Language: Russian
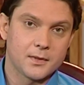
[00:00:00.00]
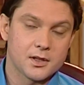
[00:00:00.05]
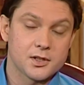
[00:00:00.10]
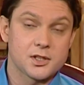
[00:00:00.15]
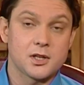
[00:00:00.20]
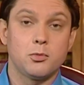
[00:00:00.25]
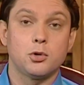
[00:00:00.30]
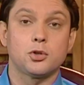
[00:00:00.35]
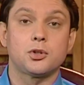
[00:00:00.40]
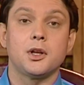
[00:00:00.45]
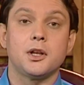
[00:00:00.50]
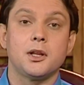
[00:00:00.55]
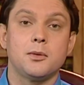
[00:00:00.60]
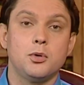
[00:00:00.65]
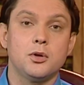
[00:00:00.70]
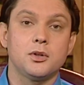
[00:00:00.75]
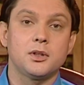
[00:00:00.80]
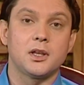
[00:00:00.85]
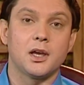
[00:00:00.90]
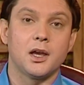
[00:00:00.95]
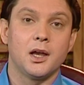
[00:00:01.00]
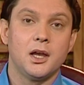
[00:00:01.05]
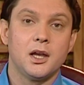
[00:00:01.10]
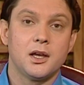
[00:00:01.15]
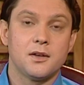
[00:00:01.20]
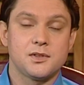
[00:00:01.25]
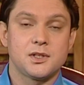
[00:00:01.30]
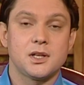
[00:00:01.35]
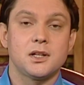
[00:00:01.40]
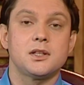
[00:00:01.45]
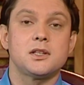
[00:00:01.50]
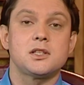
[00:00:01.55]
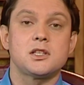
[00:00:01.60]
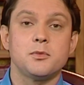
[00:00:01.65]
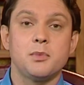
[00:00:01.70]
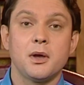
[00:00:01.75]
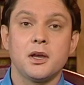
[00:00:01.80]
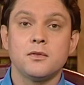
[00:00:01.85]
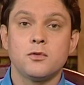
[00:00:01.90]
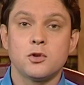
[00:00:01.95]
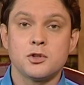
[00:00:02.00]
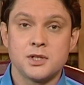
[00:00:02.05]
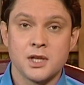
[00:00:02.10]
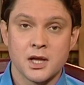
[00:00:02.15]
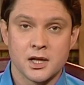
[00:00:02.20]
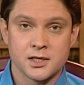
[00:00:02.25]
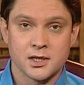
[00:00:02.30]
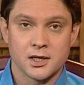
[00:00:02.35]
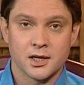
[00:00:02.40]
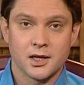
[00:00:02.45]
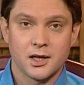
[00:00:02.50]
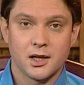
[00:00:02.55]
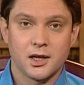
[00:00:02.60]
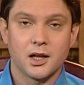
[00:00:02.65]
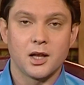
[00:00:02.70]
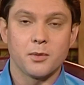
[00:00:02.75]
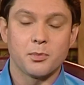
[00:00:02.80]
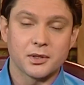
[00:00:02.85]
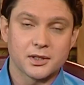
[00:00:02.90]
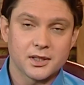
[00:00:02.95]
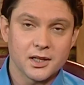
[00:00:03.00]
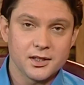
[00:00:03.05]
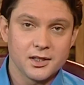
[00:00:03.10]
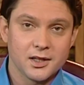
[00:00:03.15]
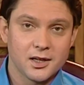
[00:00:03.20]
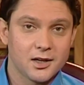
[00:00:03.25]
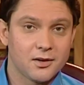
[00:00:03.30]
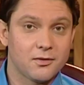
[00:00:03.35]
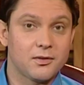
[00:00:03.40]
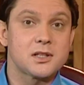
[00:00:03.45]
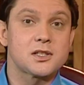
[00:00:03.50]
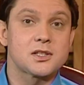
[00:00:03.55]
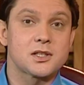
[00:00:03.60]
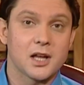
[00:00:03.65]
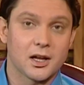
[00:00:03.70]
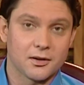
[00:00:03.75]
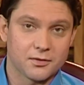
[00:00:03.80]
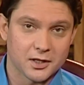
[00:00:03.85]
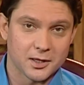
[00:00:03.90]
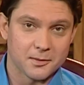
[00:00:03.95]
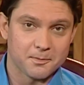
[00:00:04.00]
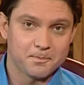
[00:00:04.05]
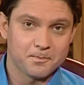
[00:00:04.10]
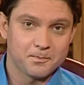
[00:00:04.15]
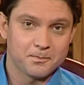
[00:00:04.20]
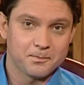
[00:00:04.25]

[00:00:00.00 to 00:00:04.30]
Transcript: Заботу о ребенке взял на себя его дядя, капитан в отставке.